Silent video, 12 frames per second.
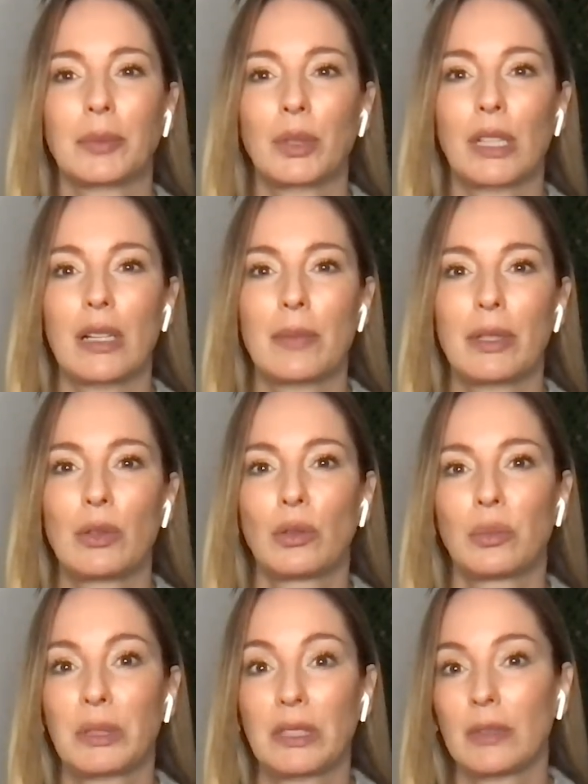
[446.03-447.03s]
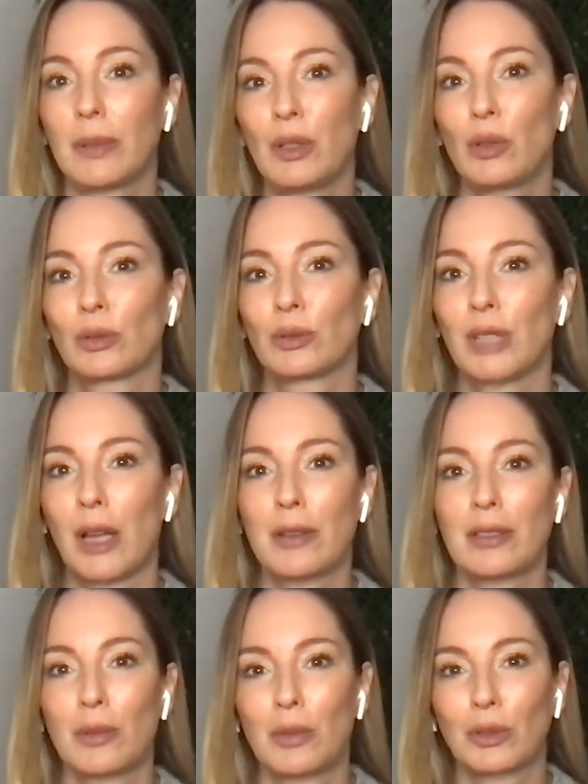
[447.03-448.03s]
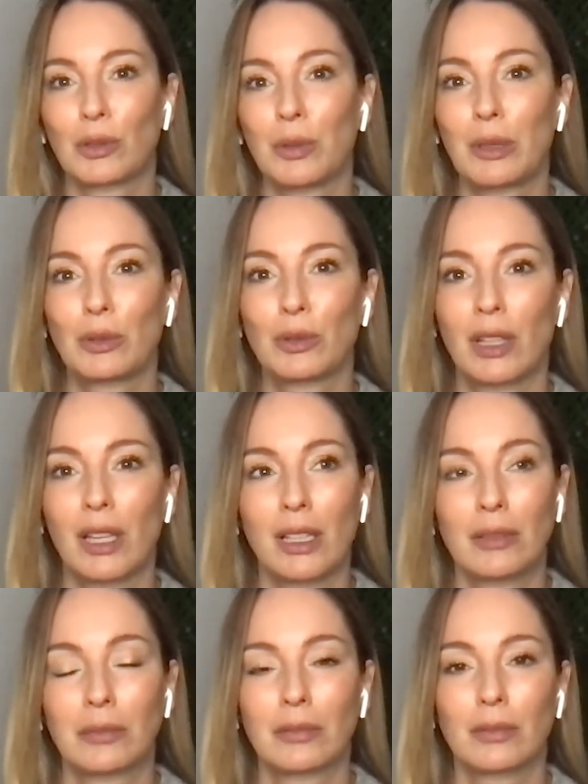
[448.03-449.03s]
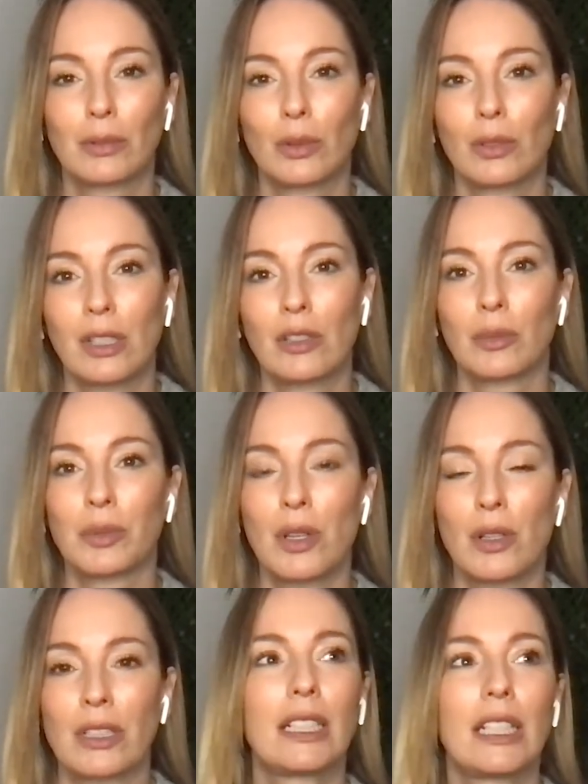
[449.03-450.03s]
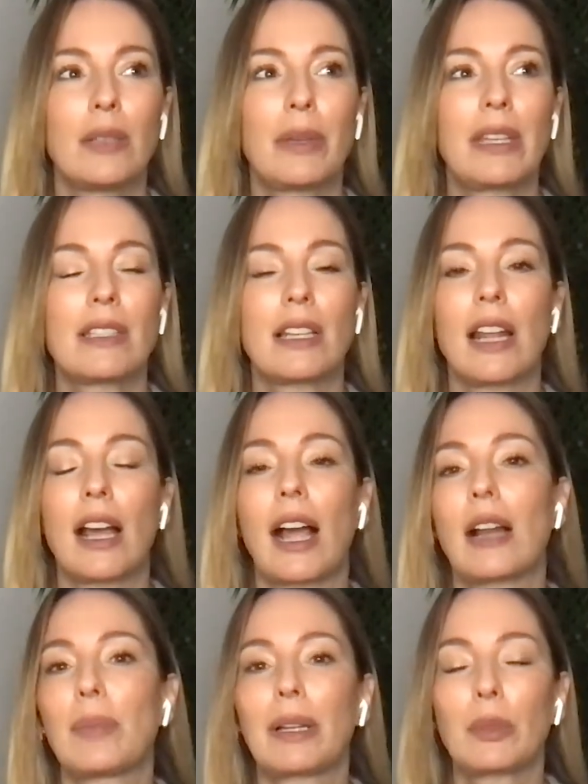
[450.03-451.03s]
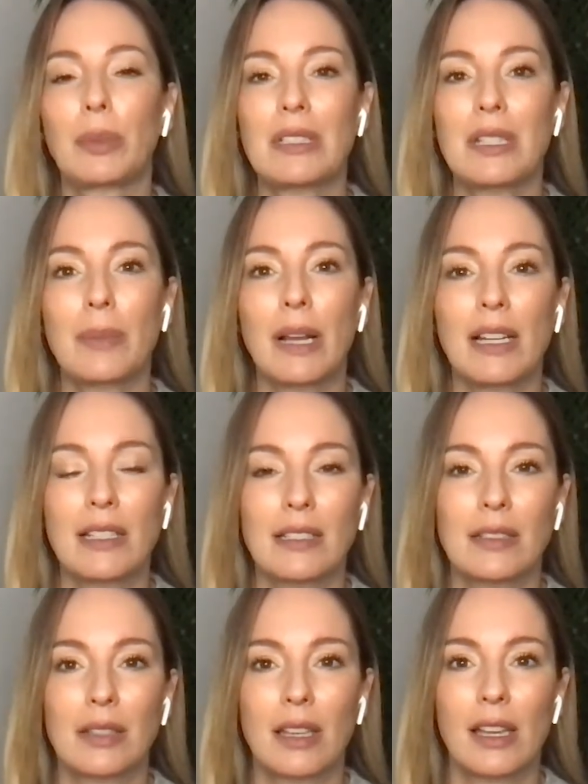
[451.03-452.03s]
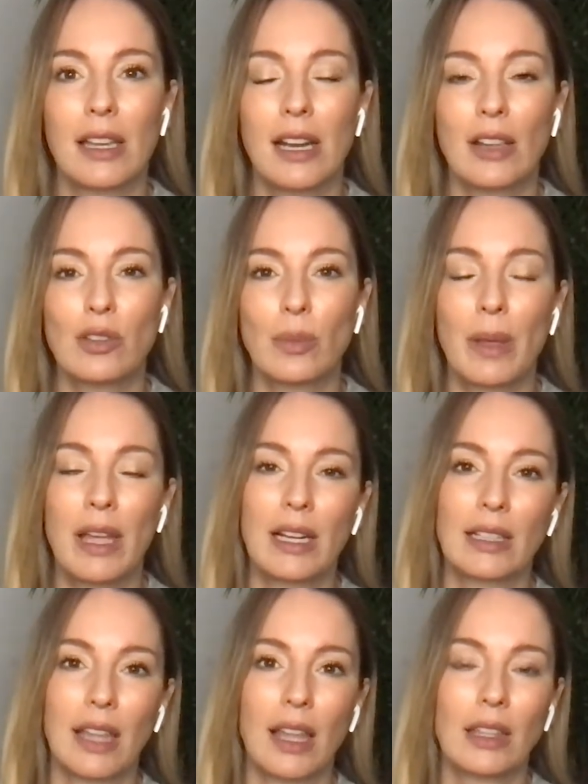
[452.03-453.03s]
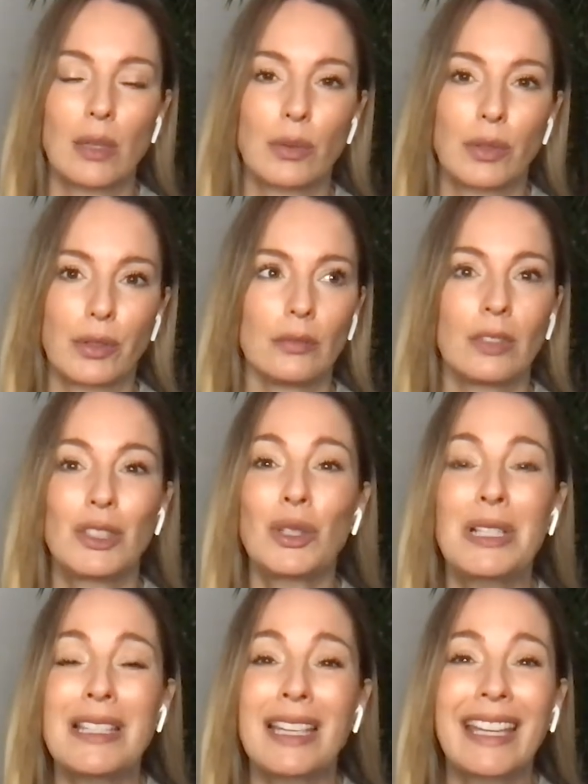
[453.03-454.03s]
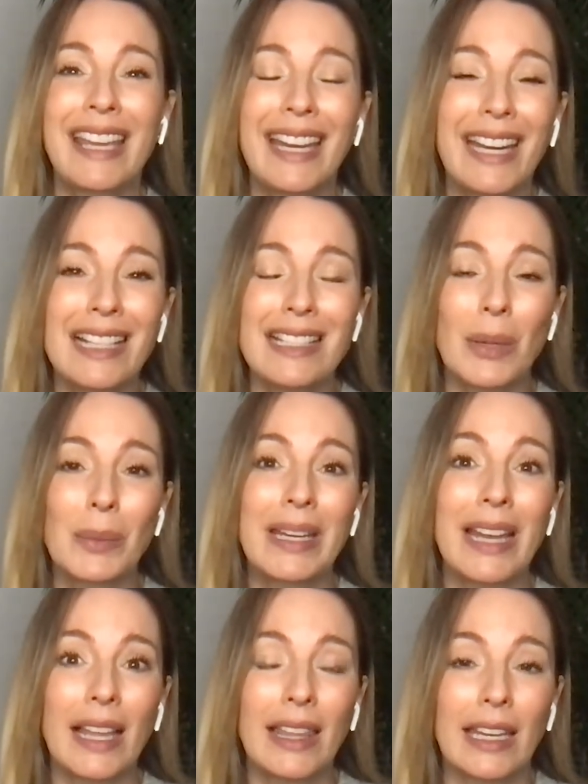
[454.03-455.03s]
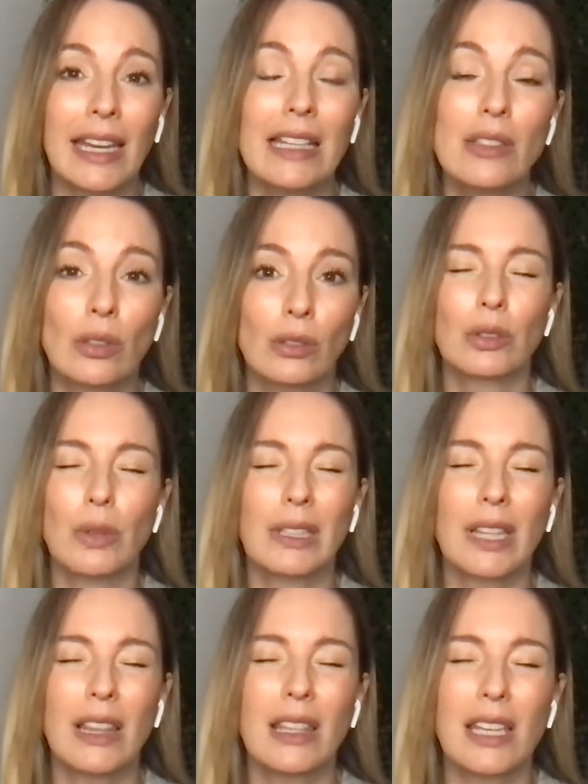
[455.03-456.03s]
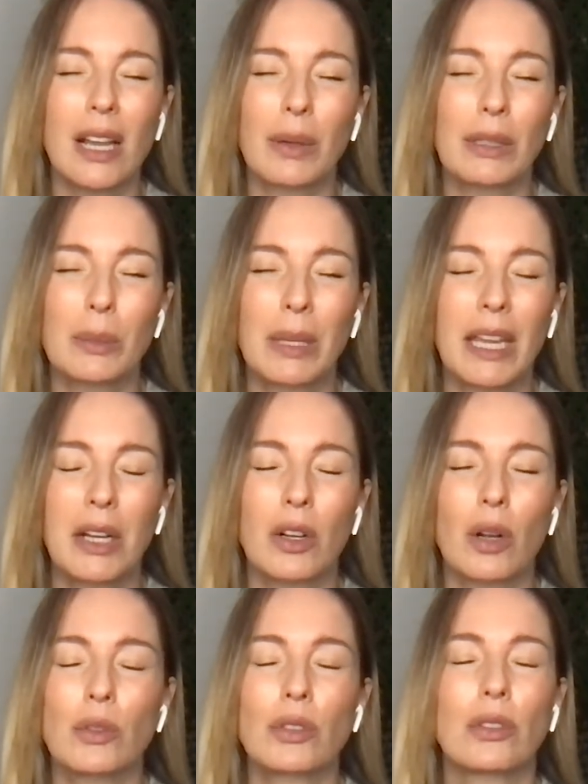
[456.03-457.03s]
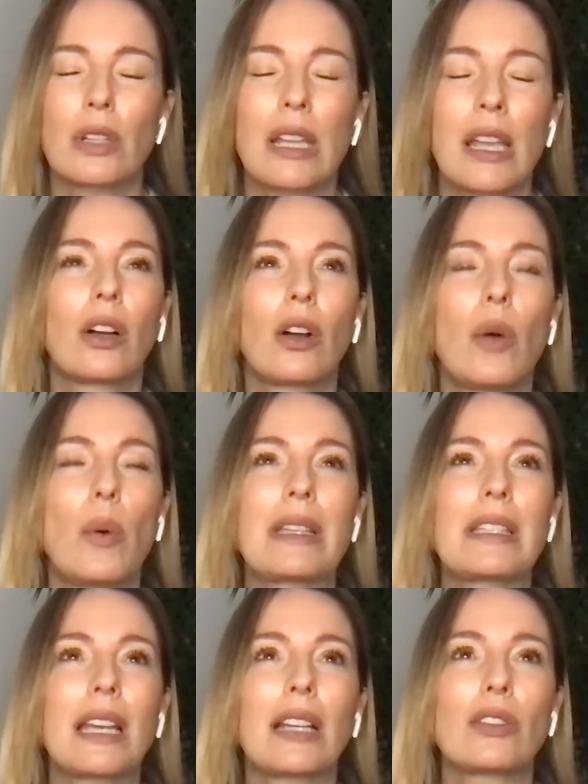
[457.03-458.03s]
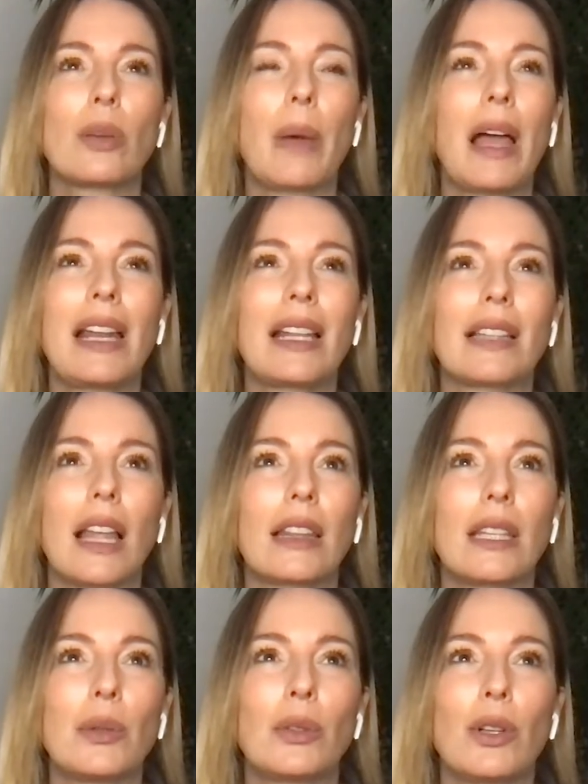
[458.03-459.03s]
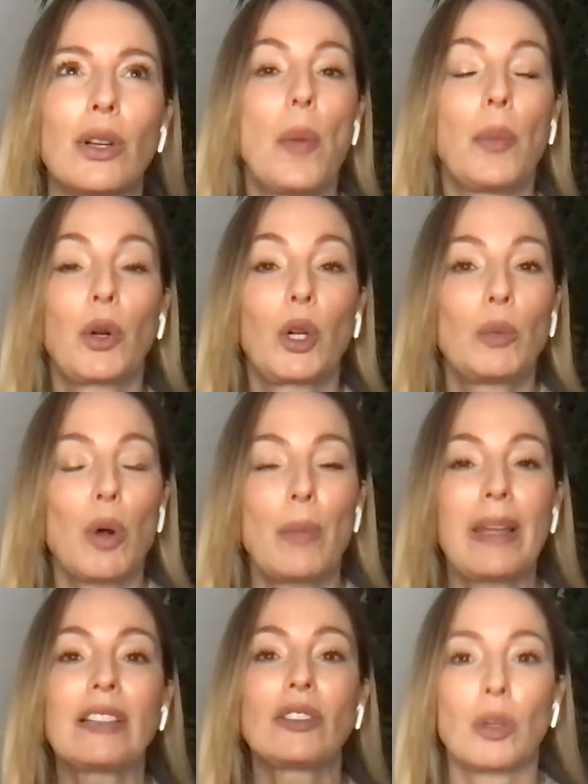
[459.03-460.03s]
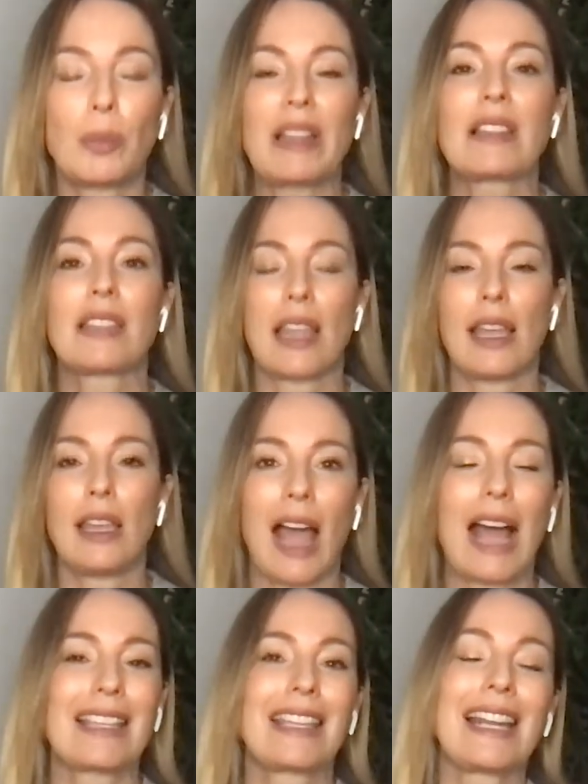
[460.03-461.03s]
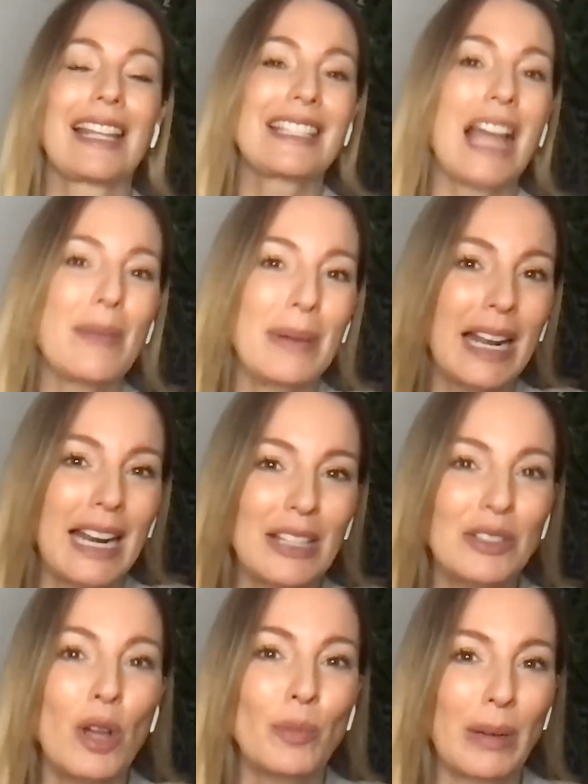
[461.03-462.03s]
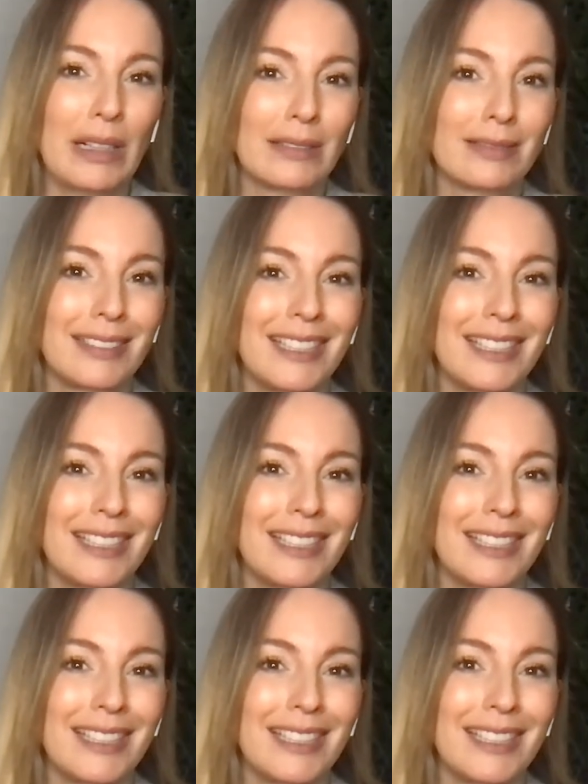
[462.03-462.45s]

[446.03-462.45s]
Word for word: Porque el menú, pues es menú, ¿sabes? Como esos menús que tú no tienes opción. Y me dicen, acá el plato principal es eh, la sopa de aleta de tiburón. Yo ni siquiera sabía de eso. Yo no entendía cuando me dijeron, yo, te dije, ¿cómo así que sopa de aleta de tiburón? Por un momento pensé, así les llaman a la sopa.